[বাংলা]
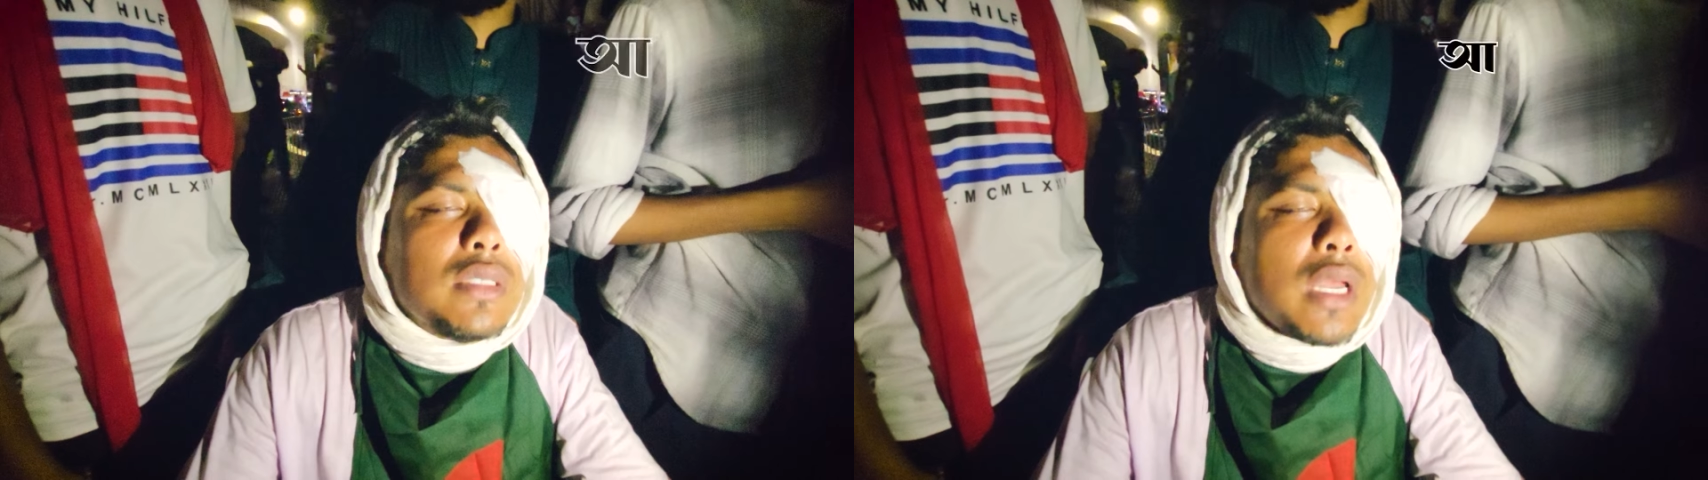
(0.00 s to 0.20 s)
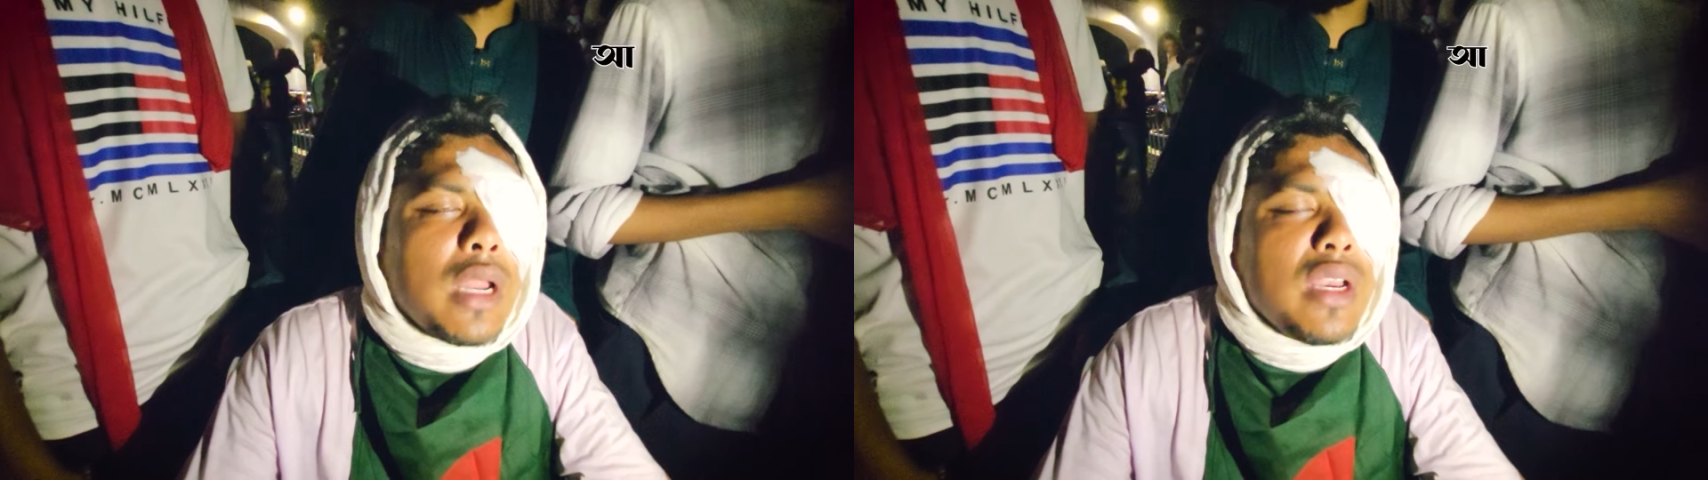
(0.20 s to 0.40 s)

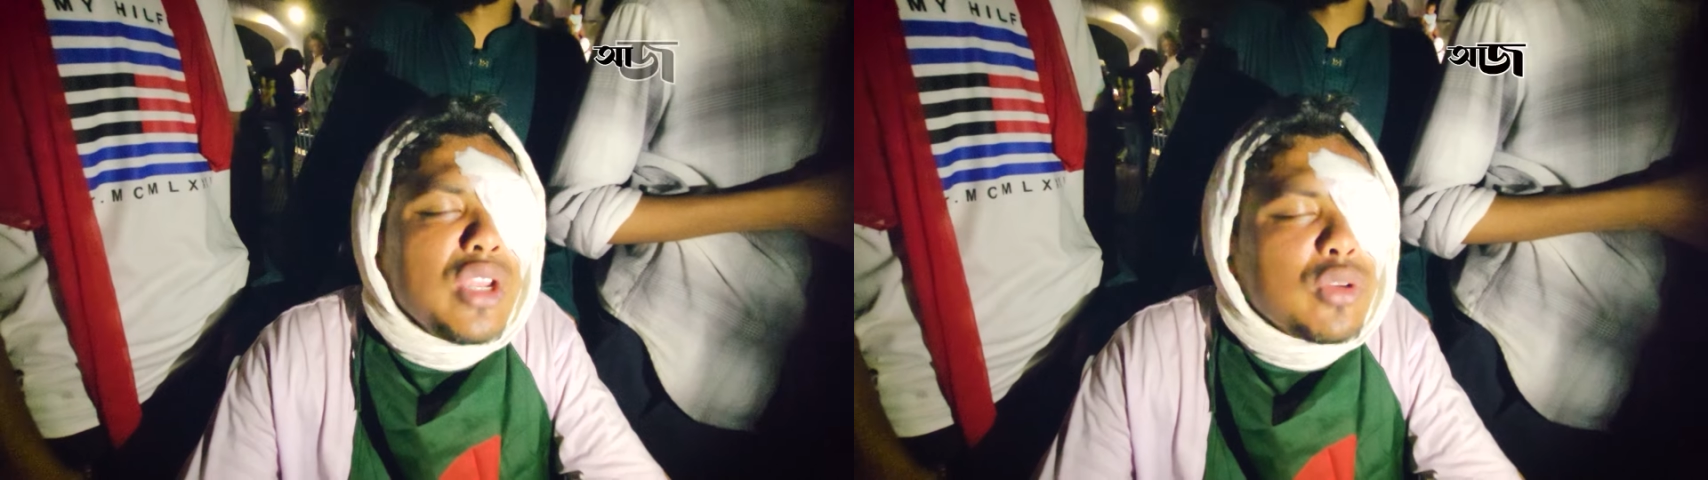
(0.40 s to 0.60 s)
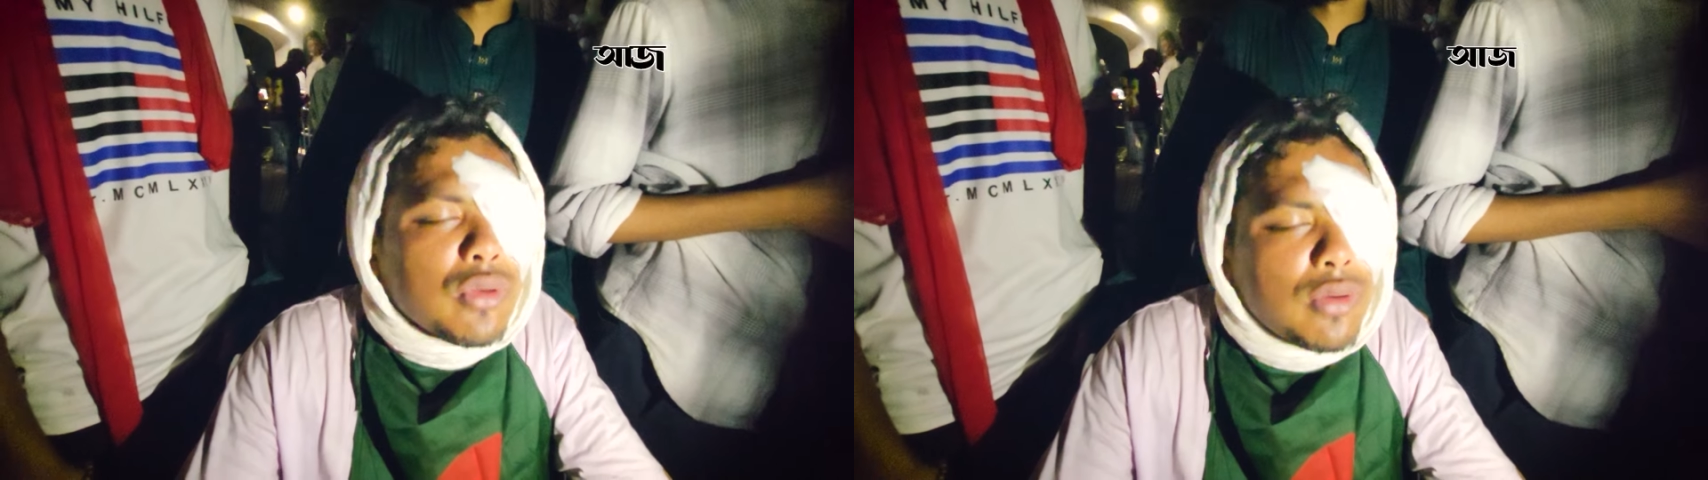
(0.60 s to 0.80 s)
যারা
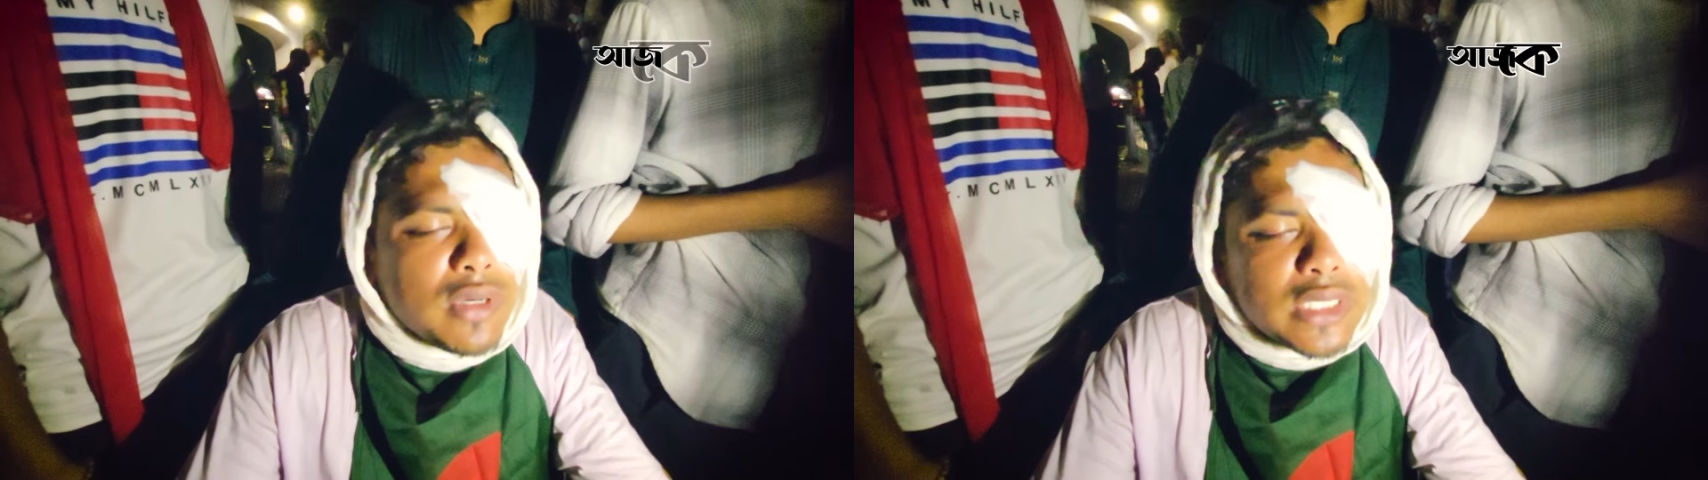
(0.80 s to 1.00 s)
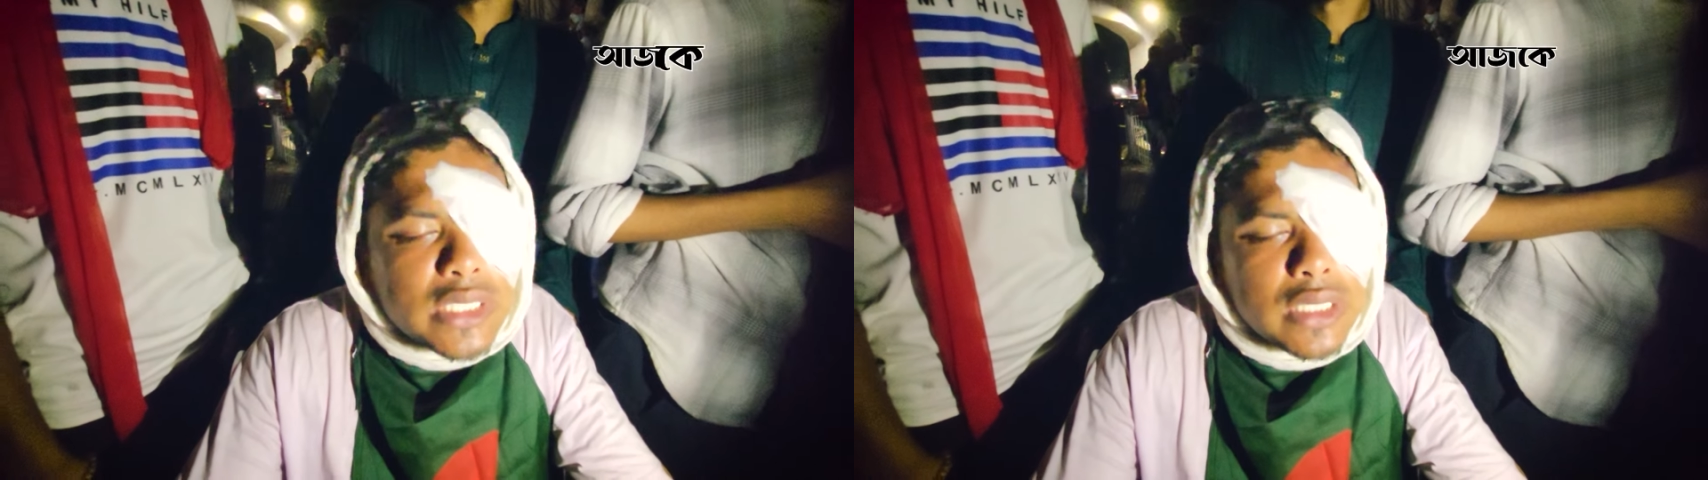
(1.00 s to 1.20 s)
নিহত
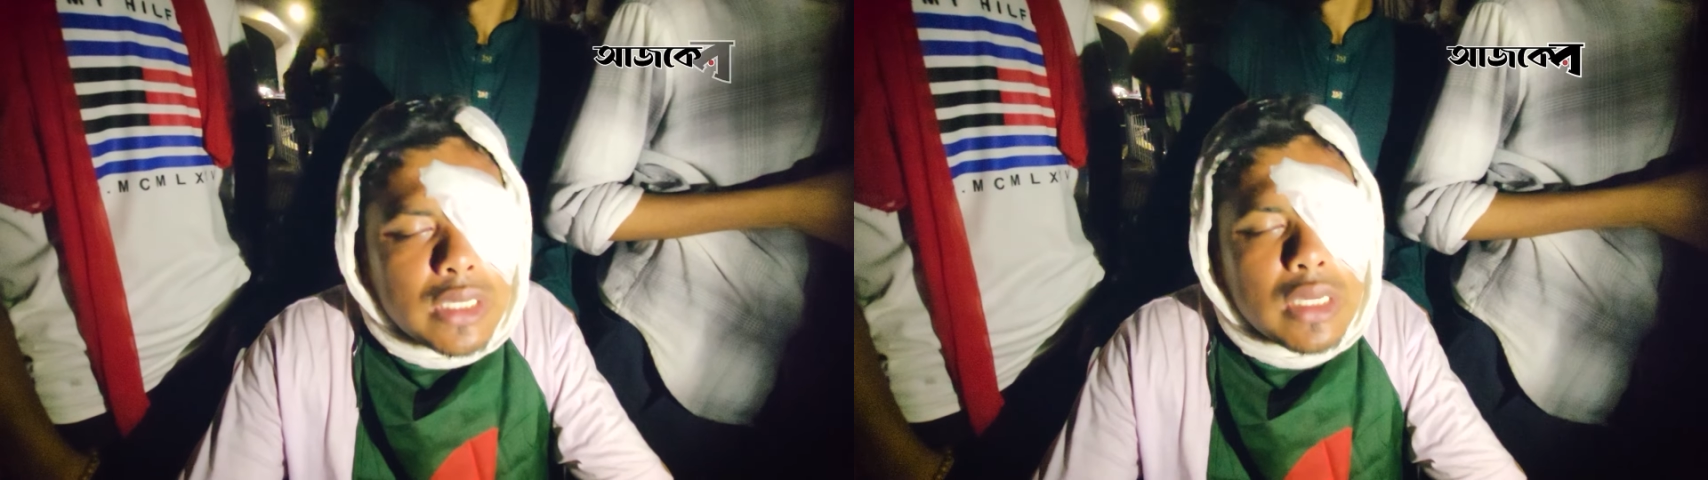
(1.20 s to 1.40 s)
হয়েছি